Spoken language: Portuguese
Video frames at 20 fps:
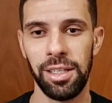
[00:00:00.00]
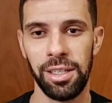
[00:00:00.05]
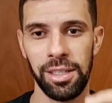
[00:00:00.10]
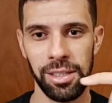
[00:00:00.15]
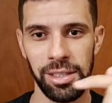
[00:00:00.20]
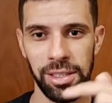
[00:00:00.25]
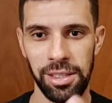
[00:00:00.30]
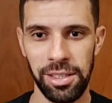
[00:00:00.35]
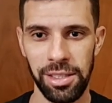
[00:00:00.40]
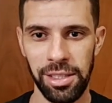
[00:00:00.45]

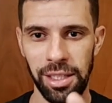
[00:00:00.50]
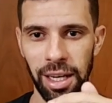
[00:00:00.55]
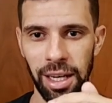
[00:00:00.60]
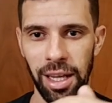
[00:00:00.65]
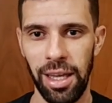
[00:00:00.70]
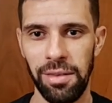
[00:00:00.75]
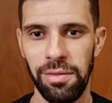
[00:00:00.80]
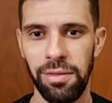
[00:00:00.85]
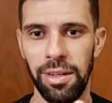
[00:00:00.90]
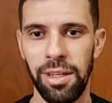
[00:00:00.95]
se
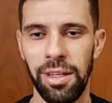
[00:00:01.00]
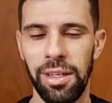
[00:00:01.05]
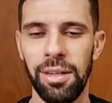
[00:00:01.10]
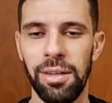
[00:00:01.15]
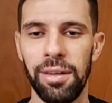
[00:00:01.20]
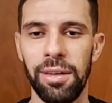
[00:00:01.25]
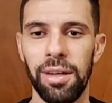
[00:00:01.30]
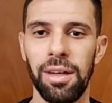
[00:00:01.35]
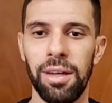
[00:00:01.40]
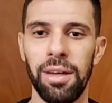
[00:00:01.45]
inscreve
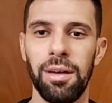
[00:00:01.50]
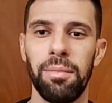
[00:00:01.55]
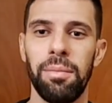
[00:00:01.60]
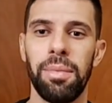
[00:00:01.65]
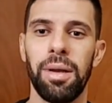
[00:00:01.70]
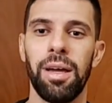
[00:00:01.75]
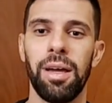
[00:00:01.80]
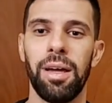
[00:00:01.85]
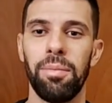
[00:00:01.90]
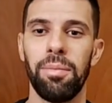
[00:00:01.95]
aí
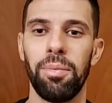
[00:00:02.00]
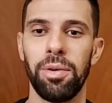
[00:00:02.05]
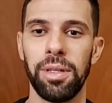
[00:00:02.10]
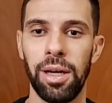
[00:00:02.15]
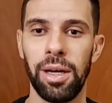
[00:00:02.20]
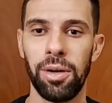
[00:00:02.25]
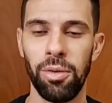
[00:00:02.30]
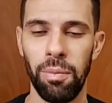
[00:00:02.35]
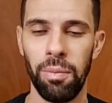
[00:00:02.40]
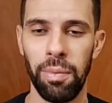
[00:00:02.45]
para poder
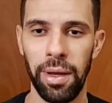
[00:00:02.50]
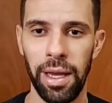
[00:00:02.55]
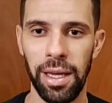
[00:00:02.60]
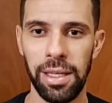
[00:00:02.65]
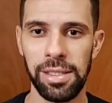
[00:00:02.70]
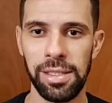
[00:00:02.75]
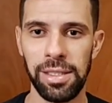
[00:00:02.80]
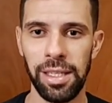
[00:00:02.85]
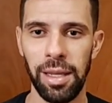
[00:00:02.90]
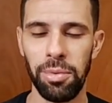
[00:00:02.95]
acompanhar
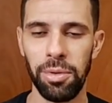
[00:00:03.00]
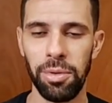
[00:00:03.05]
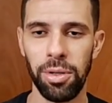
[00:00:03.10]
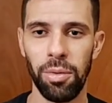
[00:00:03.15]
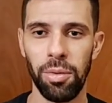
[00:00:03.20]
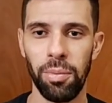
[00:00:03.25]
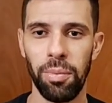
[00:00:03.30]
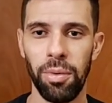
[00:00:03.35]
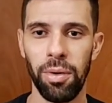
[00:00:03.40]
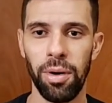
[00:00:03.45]
sempre o que
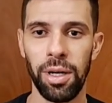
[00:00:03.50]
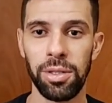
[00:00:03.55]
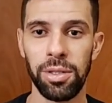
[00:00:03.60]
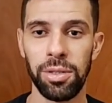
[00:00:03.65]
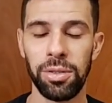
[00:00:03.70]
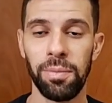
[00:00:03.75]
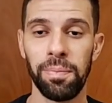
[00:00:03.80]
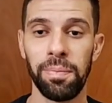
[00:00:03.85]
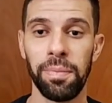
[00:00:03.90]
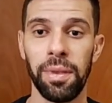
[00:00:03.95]
eu
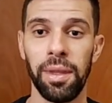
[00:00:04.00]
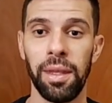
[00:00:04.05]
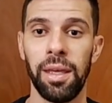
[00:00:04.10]
posto.